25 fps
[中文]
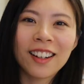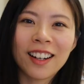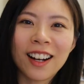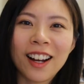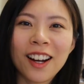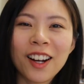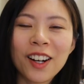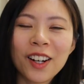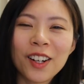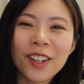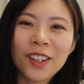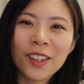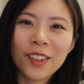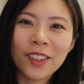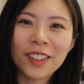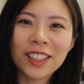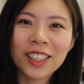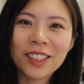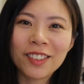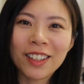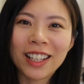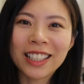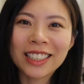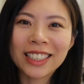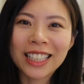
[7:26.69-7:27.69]
然后
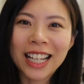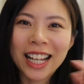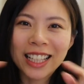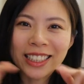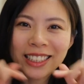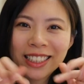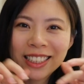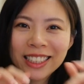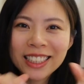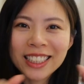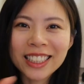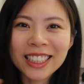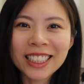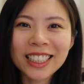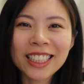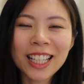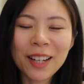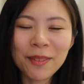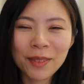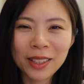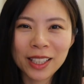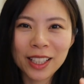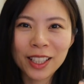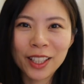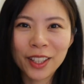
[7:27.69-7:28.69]
希望下次
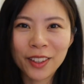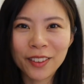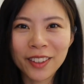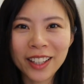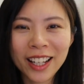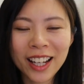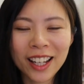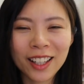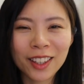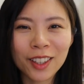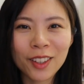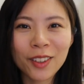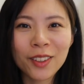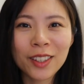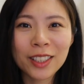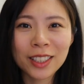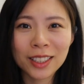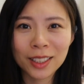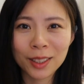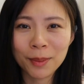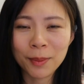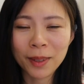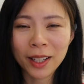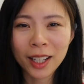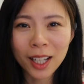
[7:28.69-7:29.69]
下面的留言都会
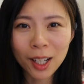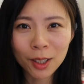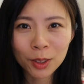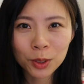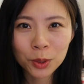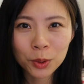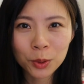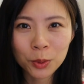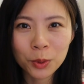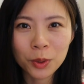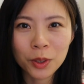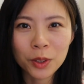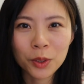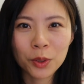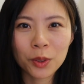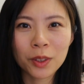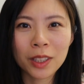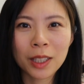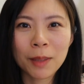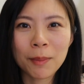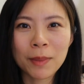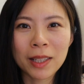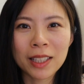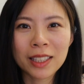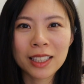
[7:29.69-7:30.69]
是你们告诉我说
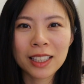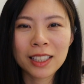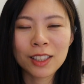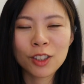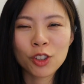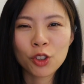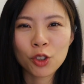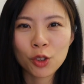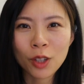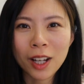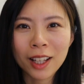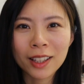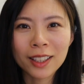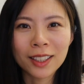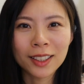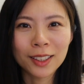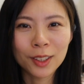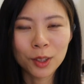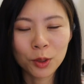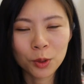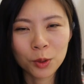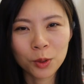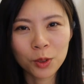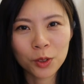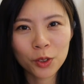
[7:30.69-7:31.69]
你们已经赚了
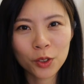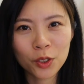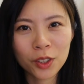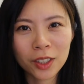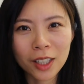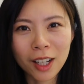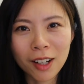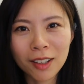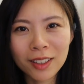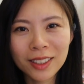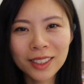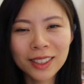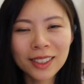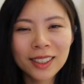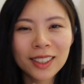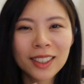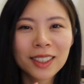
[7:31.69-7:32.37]
多少，